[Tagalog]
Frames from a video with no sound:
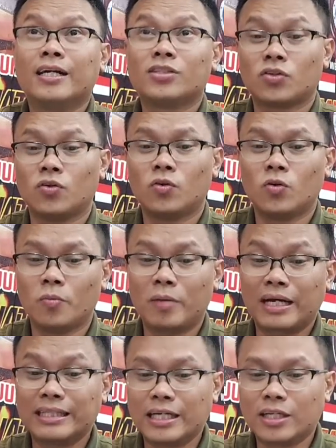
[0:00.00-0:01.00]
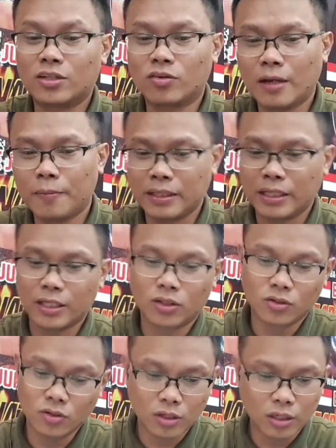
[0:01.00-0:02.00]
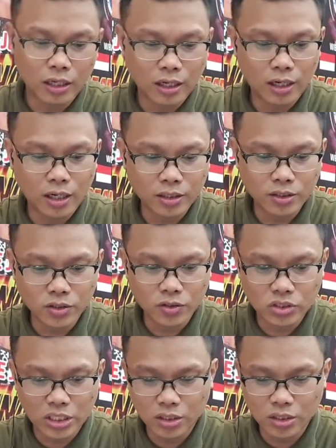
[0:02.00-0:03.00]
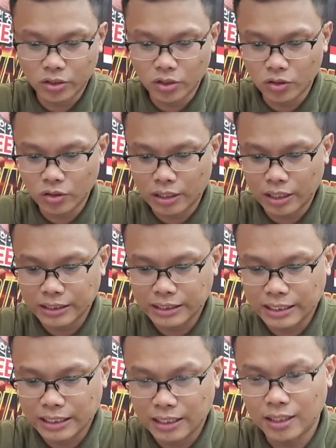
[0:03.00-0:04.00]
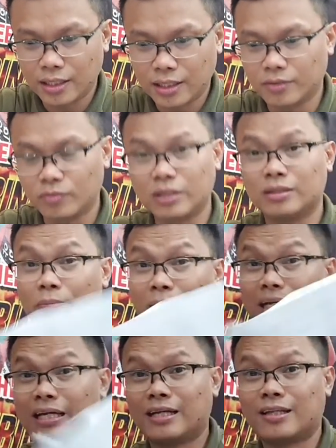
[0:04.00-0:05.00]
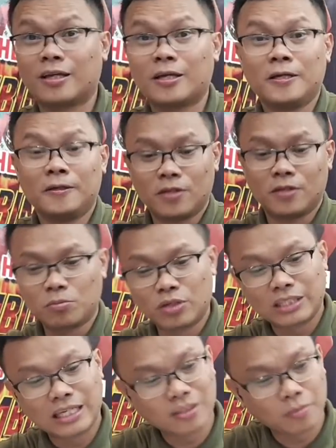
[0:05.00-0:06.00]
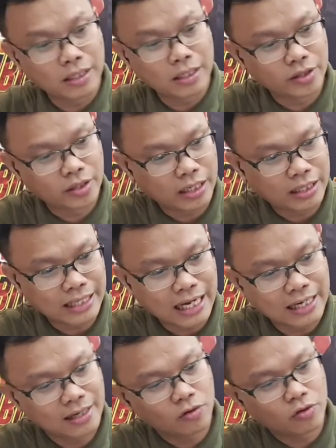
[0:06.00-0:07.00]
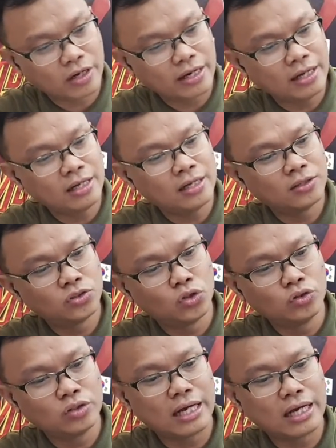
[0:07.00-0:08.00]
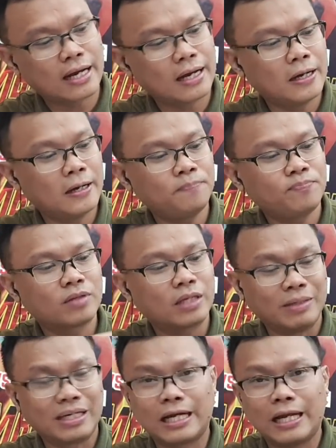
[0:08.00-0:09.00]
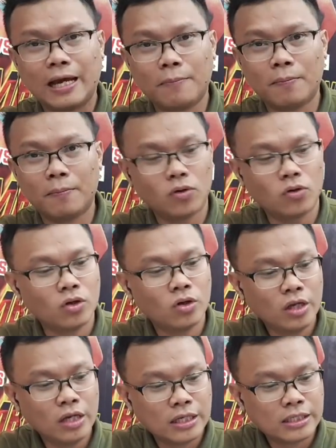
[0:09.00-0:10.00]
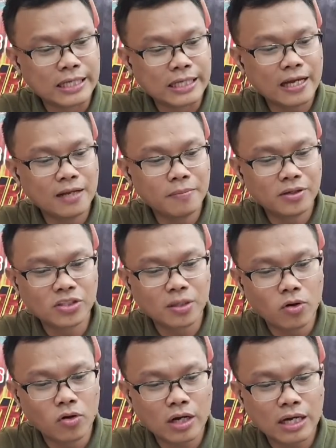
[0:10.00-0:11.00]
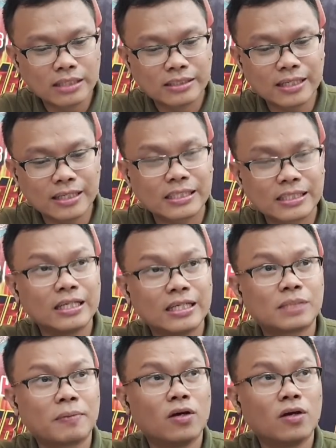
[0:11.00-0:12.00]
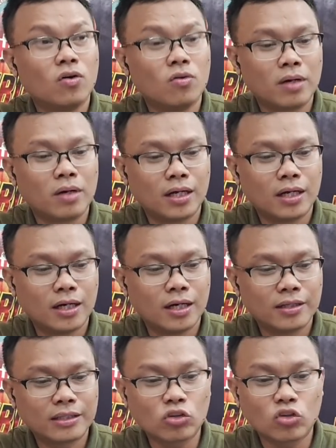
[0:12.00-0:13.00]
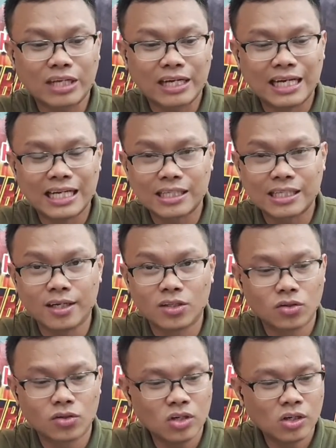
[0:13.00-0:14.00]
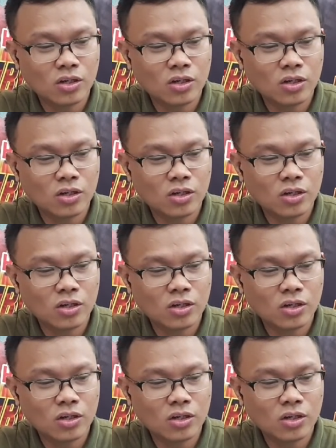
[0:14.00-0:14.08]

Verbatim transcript: So, maganda itong laban na ito. Uh, Eugene Yong, kanya na, uh, wait, hindi pala yan. Dito muna tayo sa mga undercard. Ali Laurel, June Eraham, tamad kalaban po. Si Elmer Zamora, Justin Espeo, mga tato tagalasal ito.